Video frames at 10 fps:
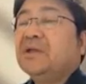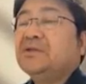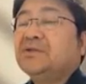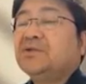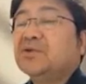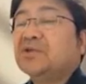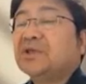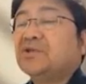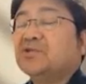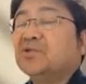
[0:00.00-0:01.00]
連立方
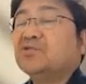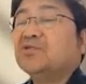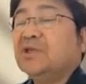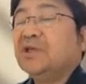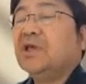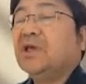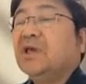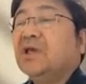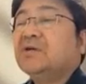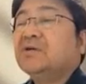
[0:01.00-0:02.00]
程式を解くの
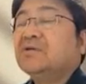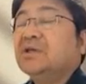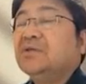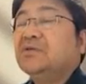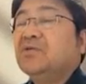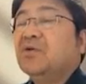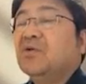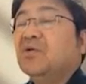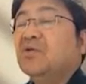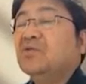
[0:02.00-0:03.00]
に、
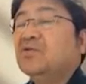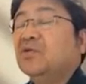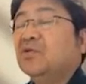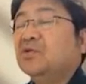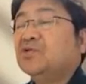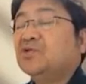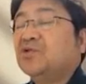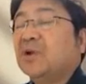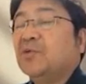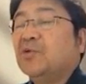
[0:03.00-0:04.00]
グリッドを
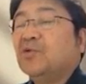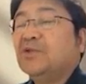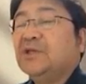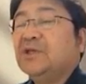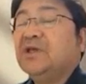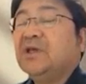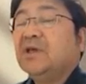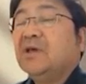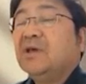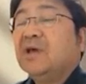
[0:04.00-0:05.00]
そのものに
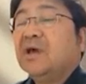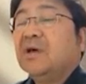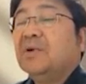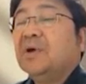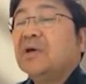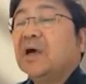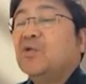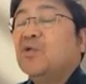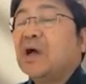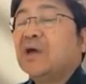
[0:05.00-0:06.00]

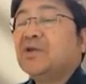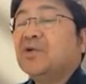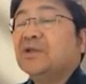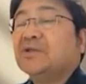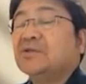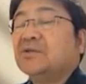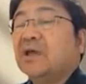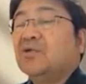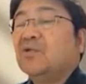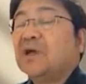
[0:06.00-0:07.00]
補完行列
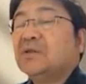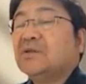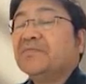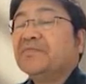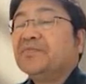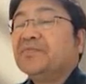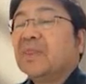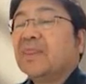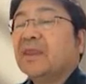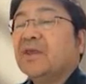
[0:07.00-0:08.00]

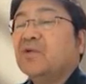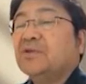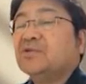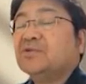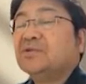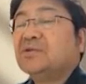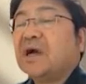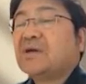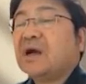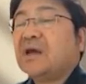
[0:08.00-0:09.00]
を
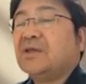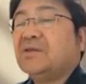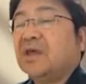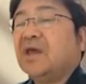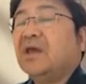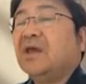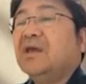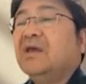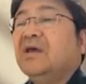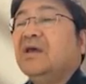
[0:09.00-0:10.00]
かけ
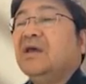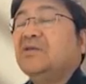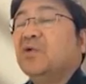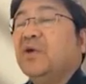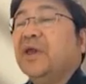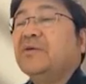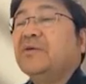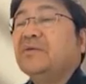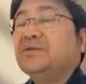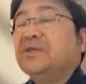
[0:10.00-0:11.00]
て、
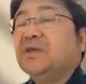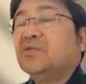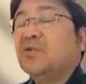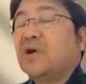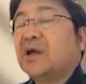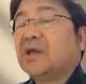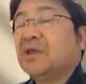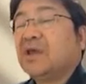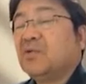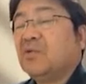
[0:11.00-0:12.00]
F にこうか
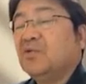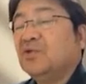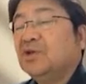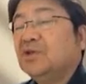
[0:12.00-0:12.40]
けて